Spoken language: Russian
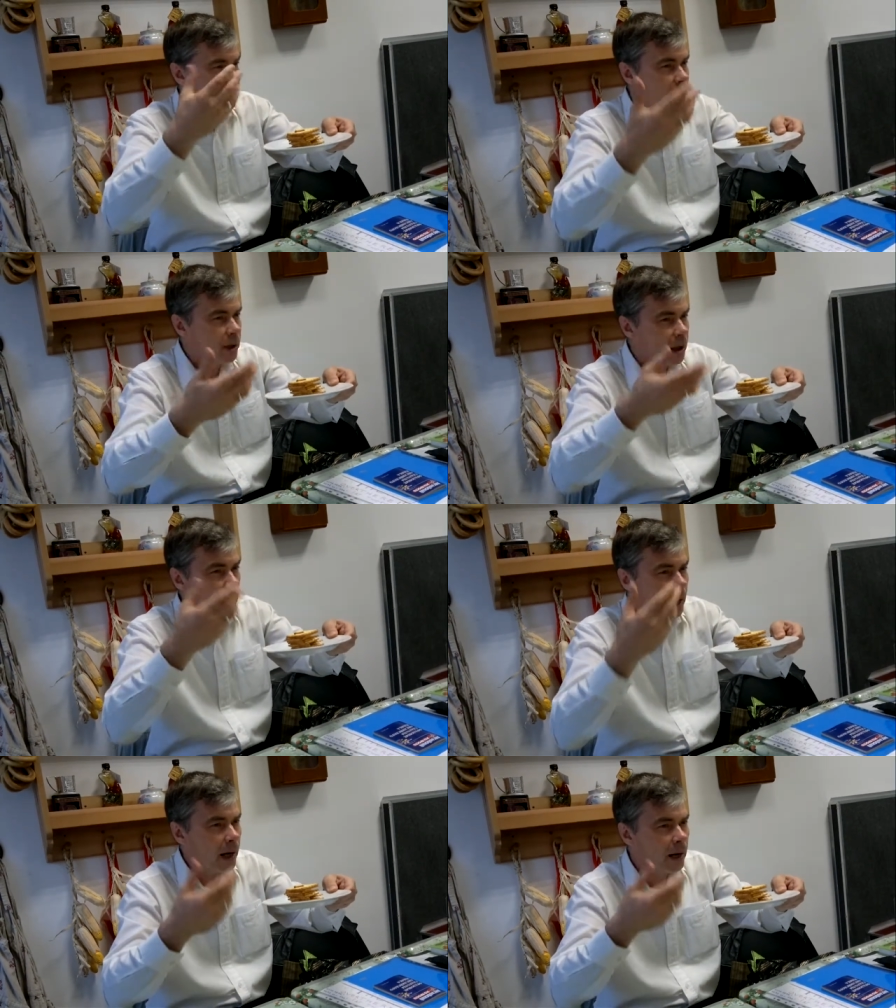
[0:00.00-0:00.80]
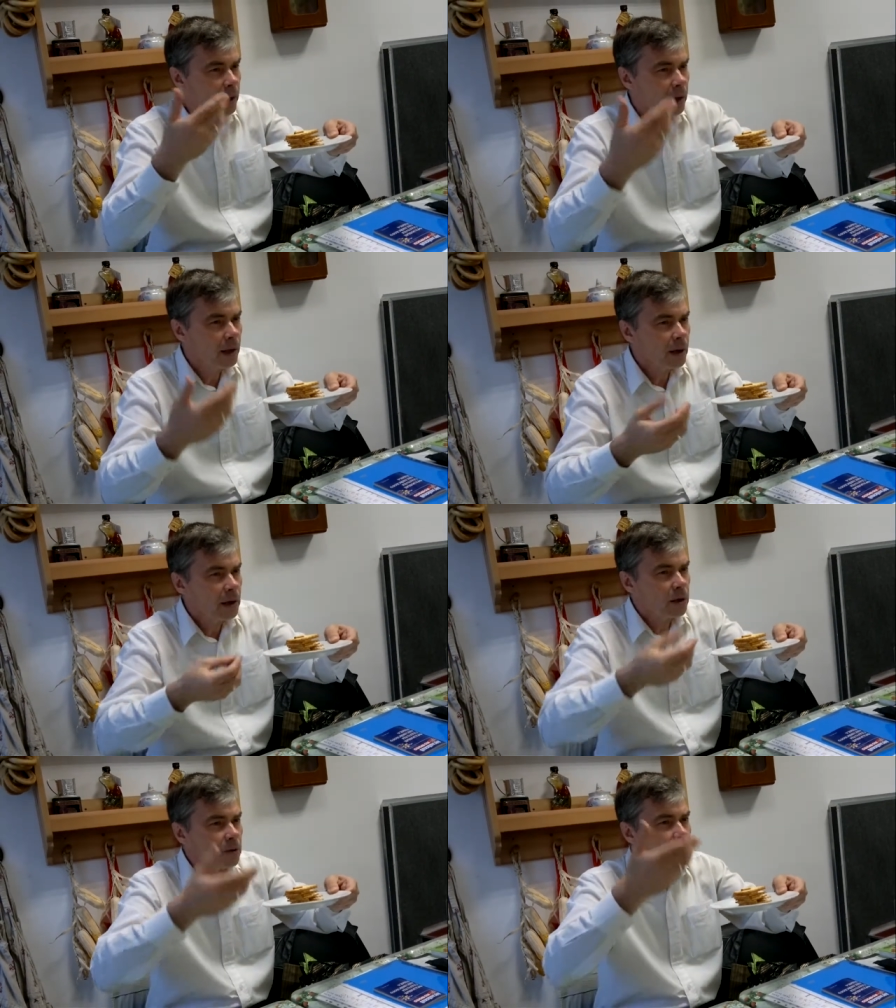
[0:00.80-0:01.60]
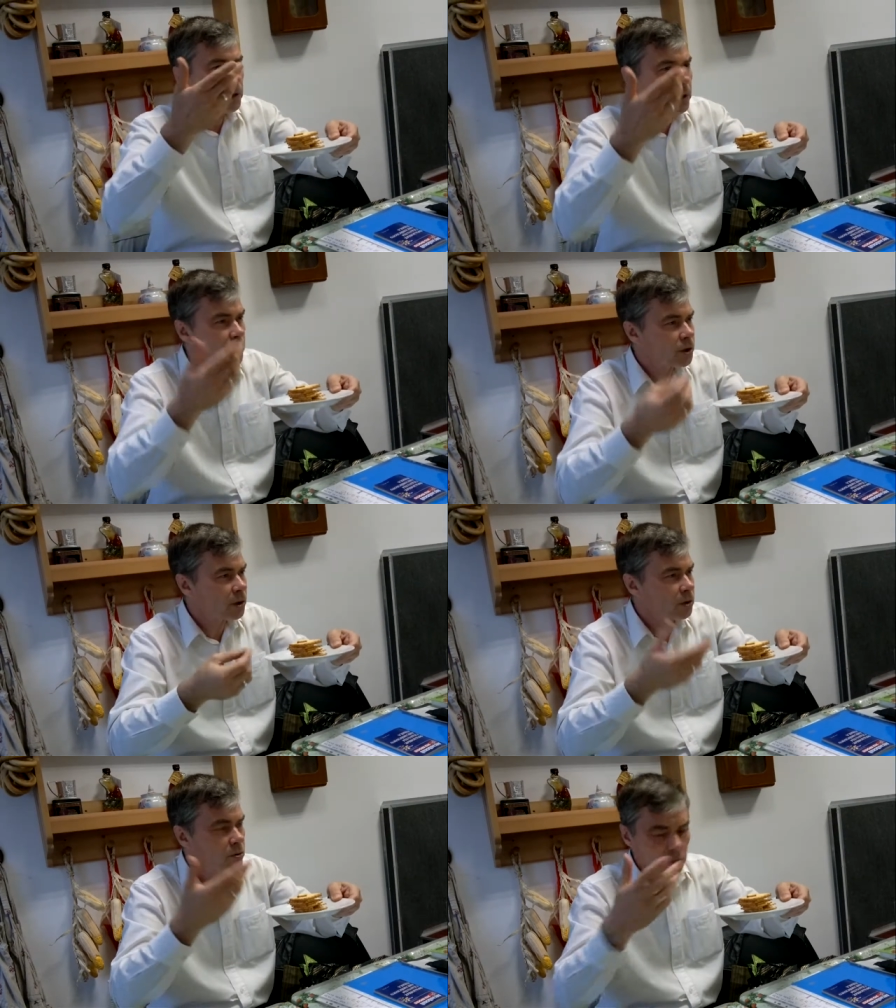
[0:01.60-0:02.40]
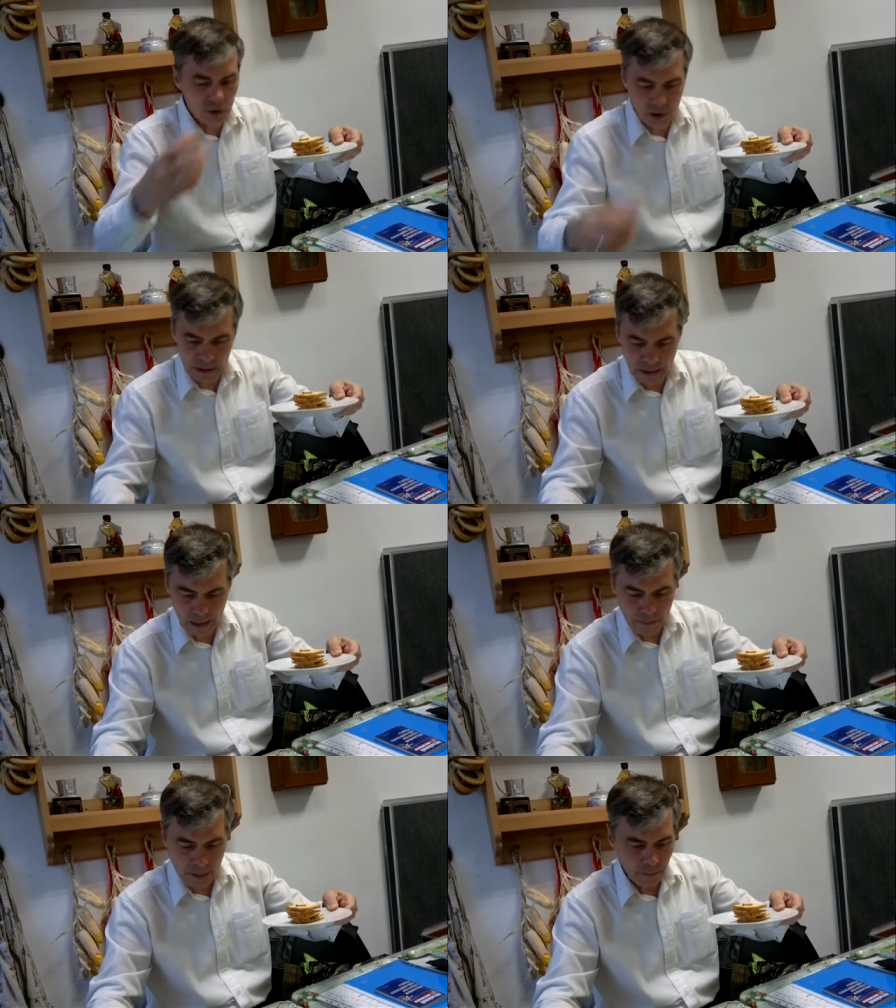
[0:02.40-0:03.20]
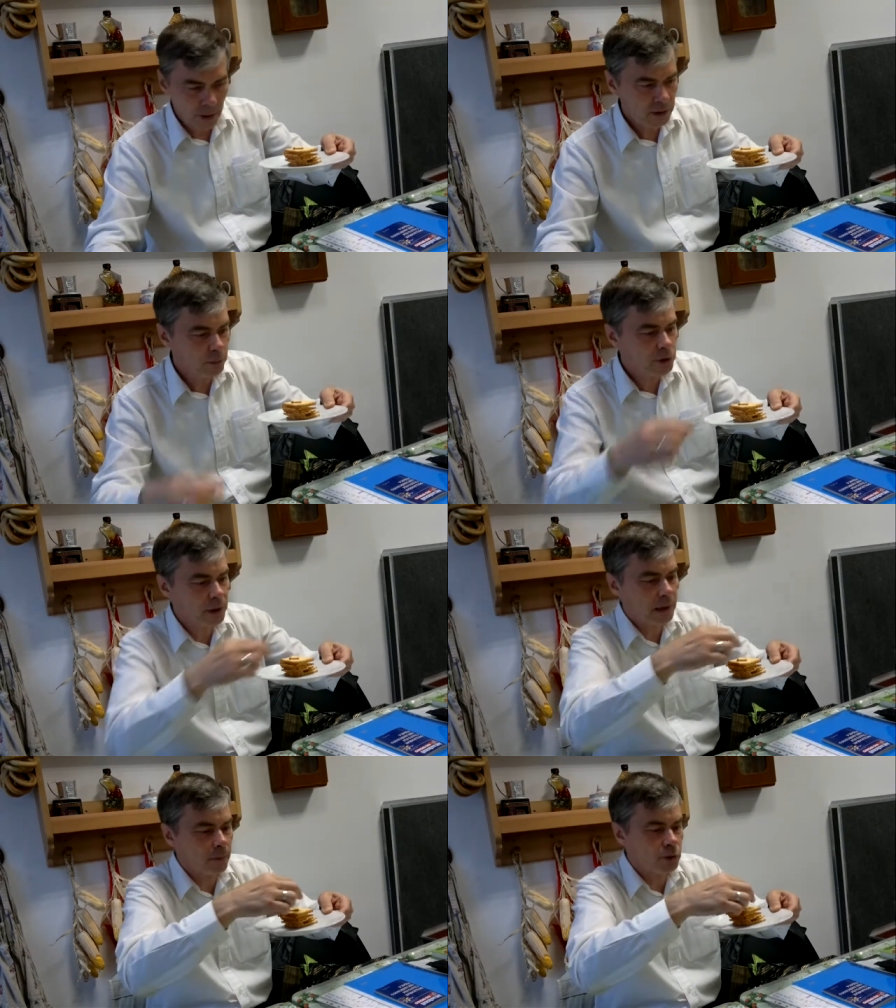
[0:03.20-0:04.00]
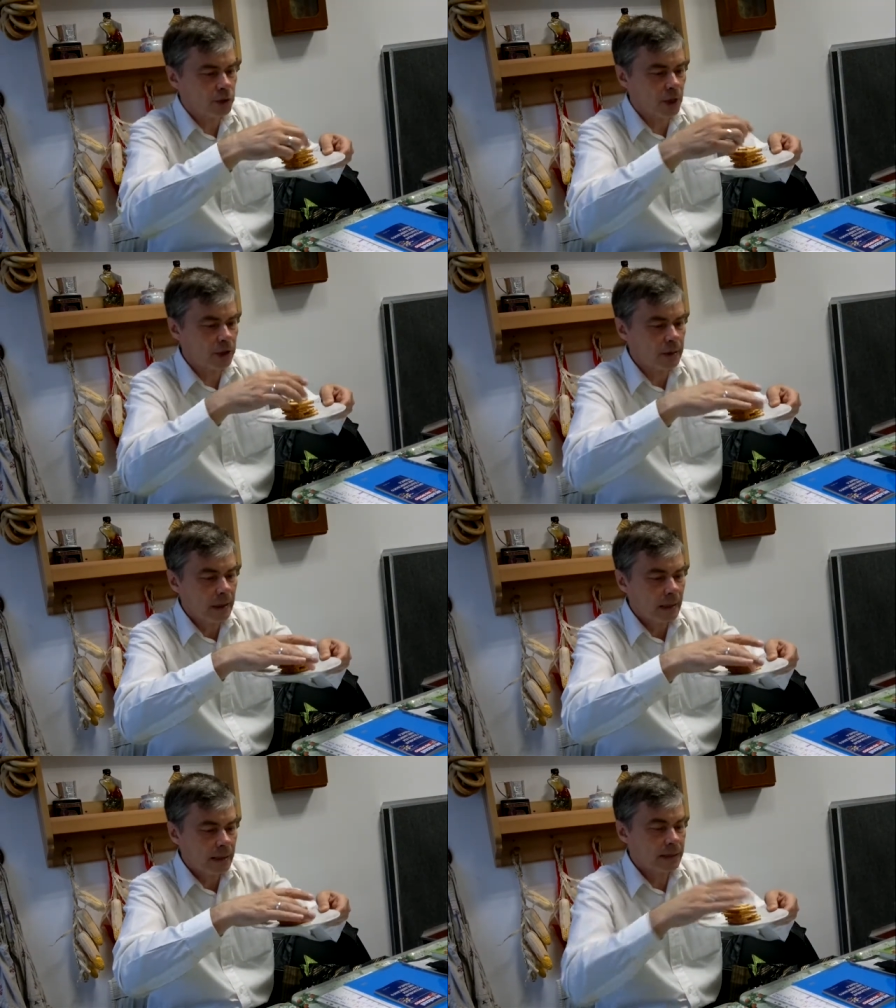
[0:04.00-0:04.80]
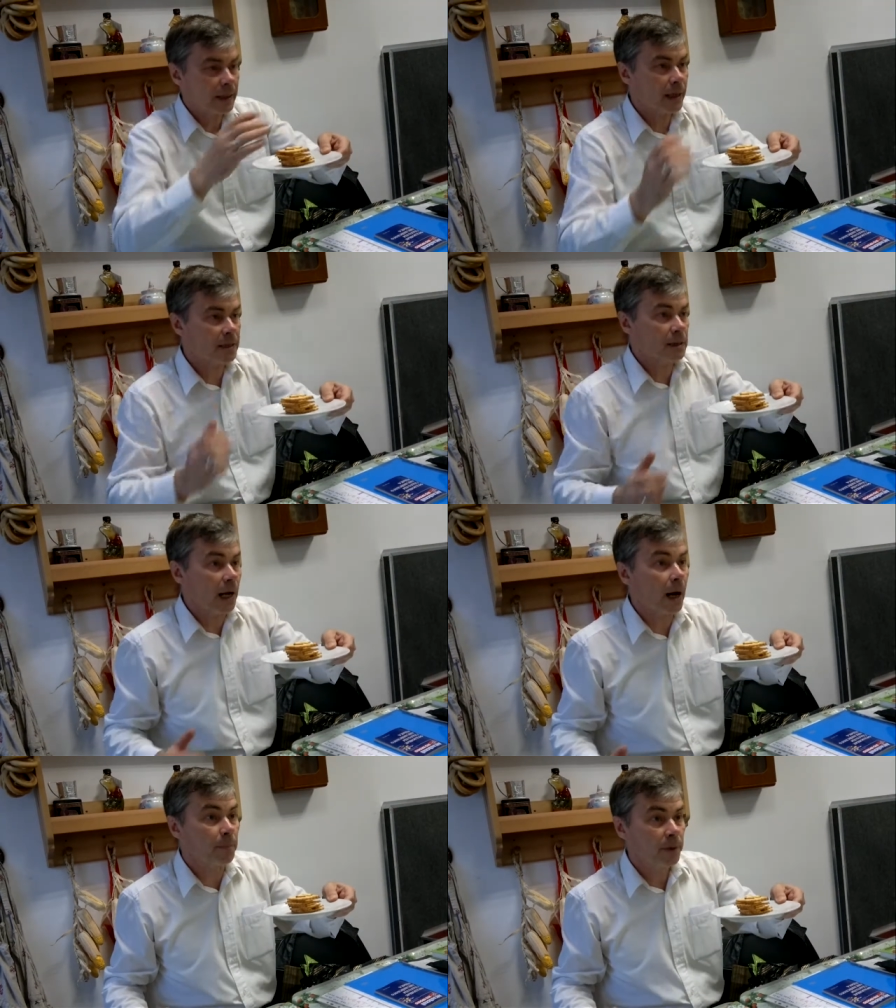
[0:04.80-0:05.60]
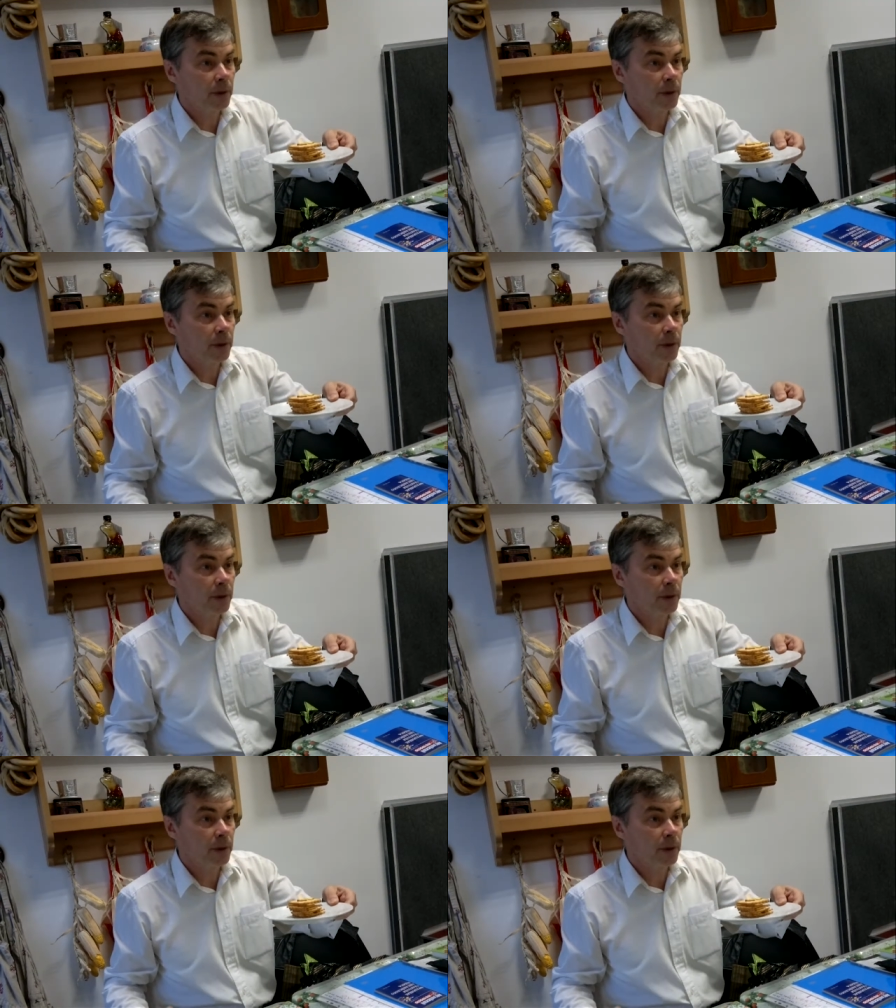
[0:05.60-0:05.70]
Выше. А? И выше. выше, лучше, да. Поэтому если она ему скажет dress up,